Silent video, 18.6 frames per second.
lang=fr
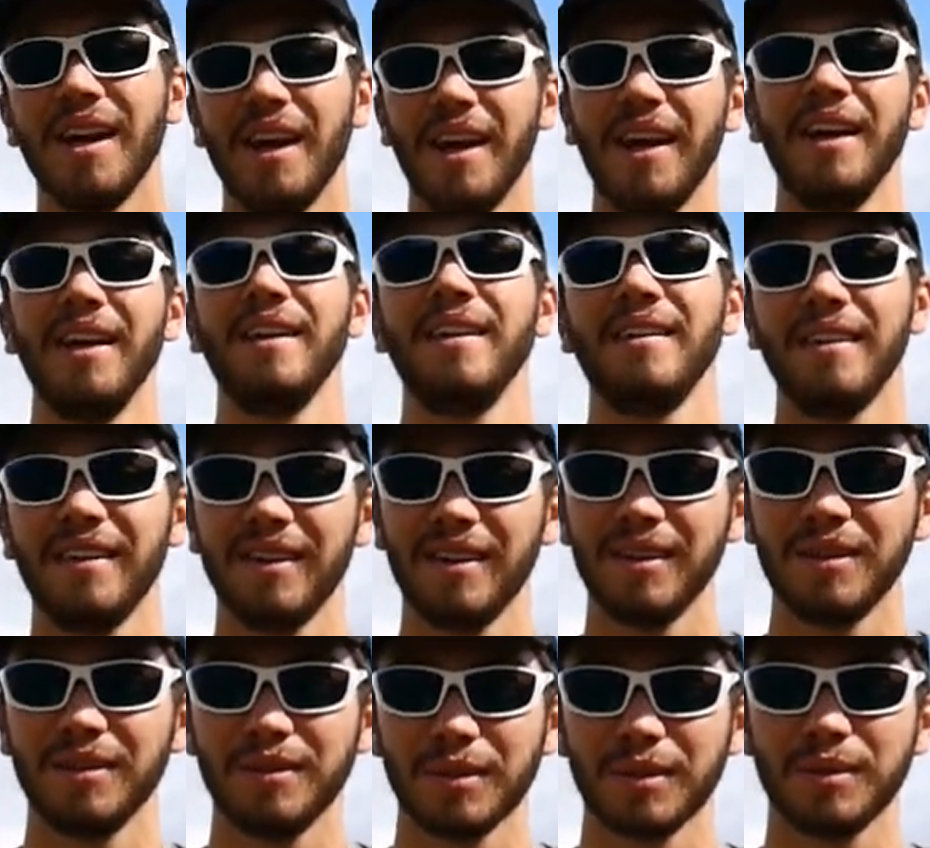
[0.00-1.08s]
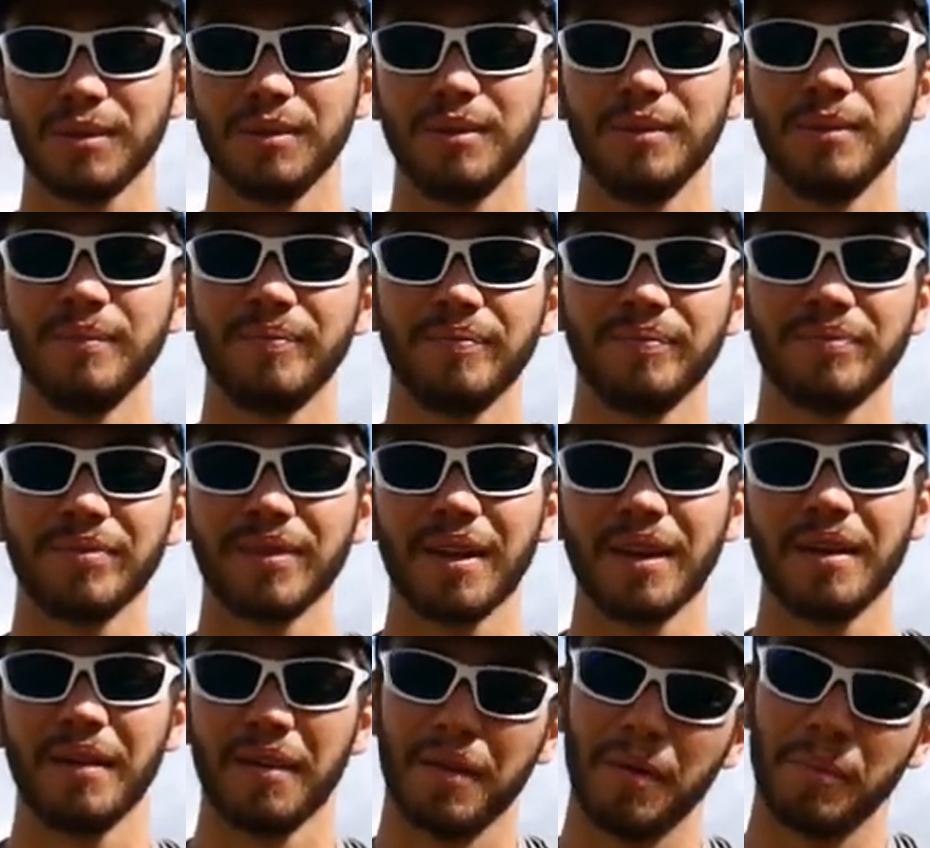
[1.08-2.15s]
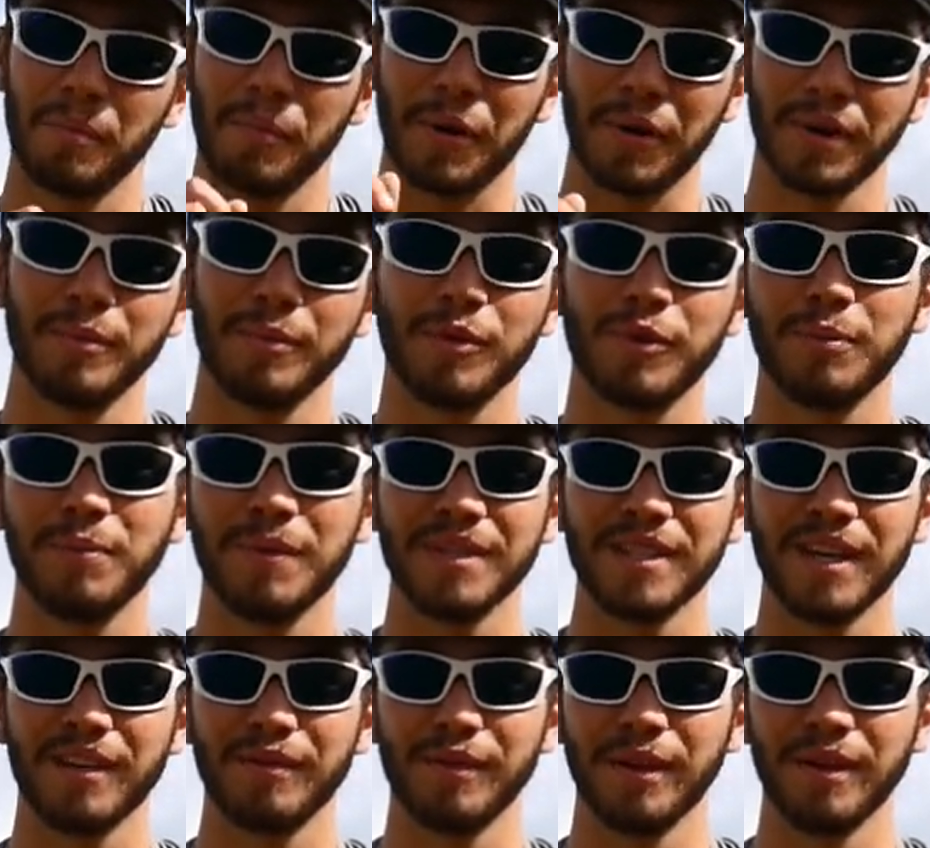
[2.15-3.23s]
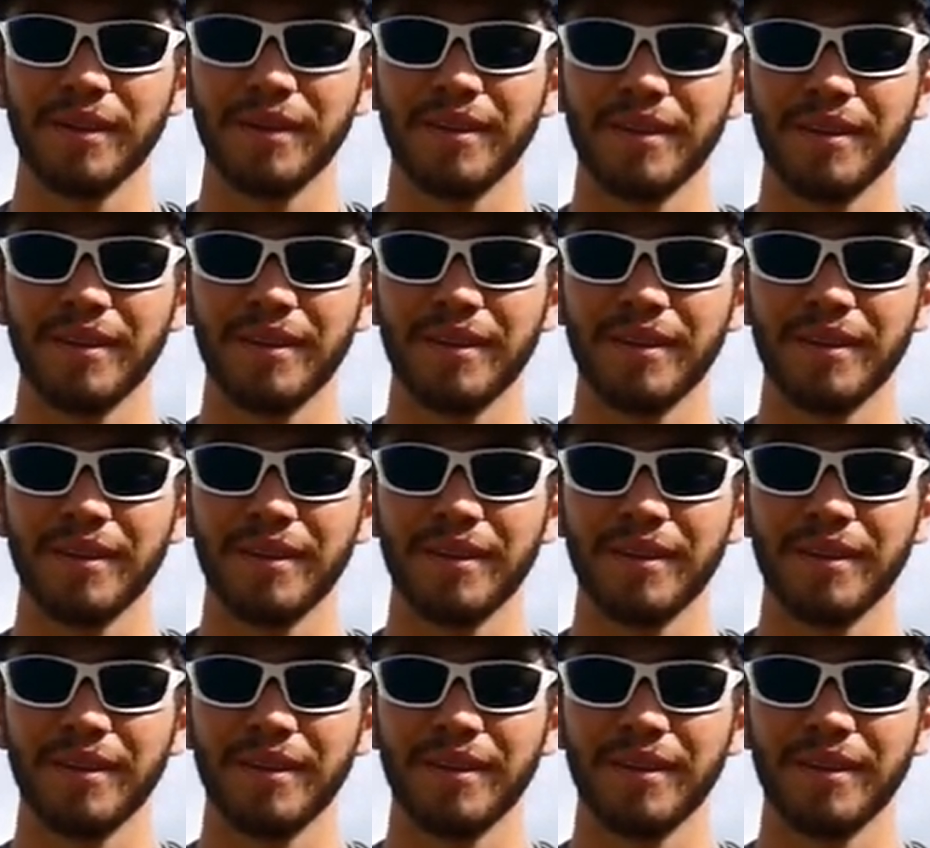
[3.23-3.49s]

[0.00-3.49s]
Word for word: et surtout, prenez beaucoup de plaisir à voler.